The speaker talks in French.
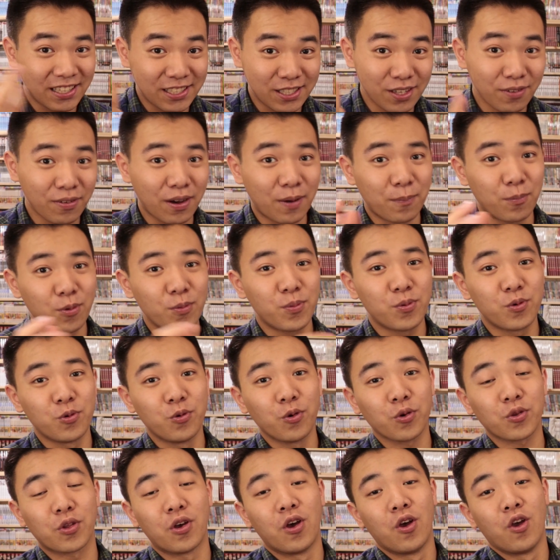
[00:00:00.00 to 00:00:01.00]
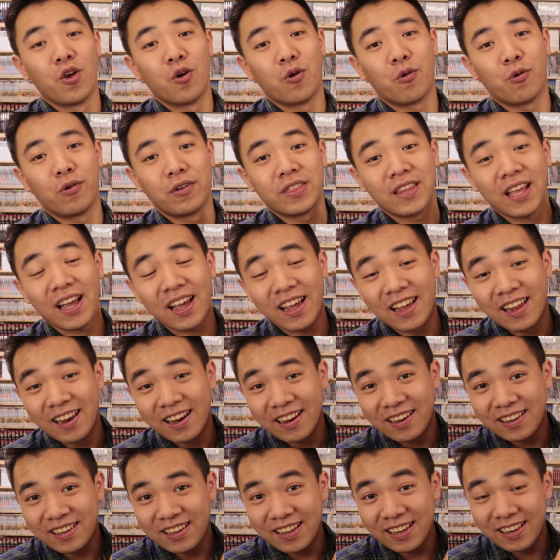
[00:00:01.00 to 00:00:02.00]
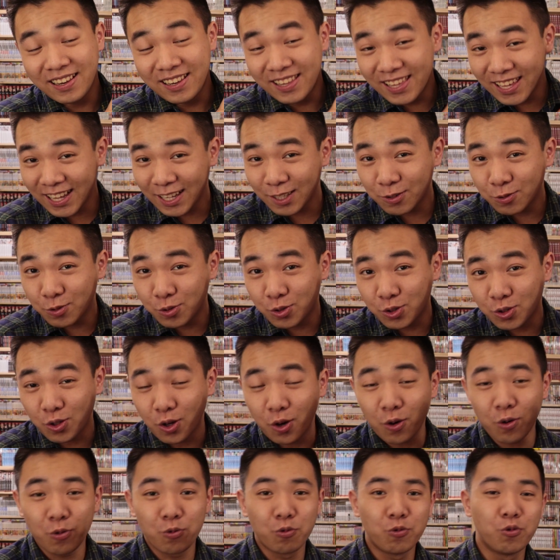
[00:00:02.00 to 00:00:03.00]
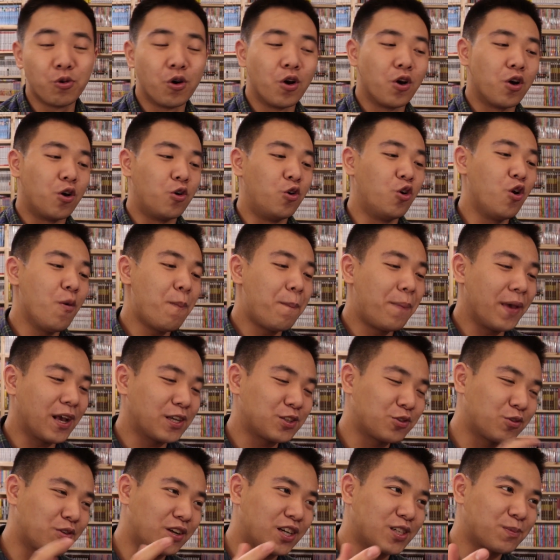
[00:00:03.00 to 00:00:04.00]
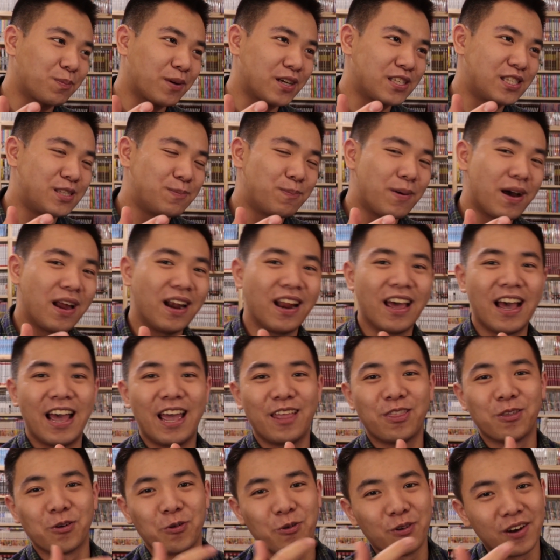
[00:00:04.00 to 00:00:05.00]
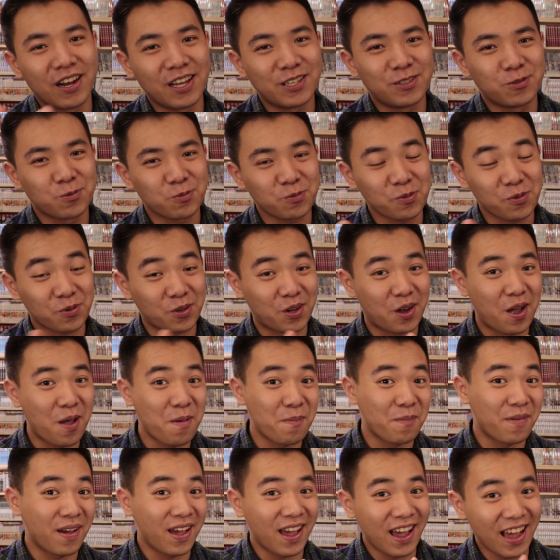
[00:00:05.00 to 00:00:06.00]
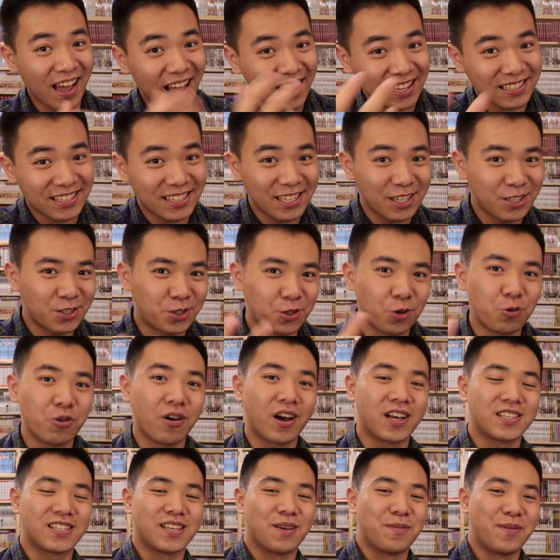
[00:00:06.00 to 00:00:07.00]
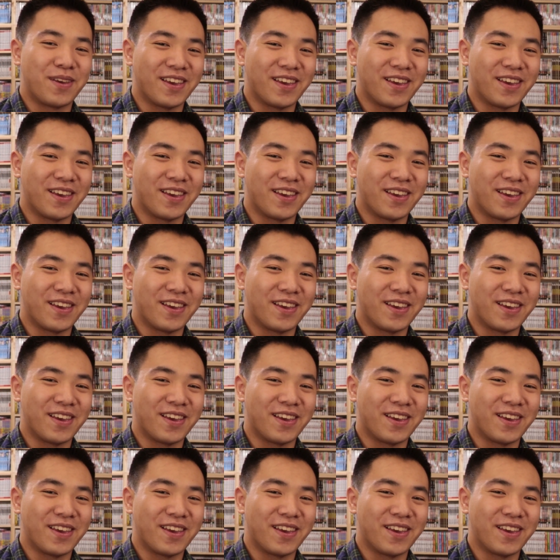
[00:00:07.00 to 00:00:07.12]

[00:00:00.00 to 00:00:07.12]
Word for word: Des œuvres un peu plus lourdes, on a les liens du sang où le personnage principal a une relation quand même assez chelou avec sa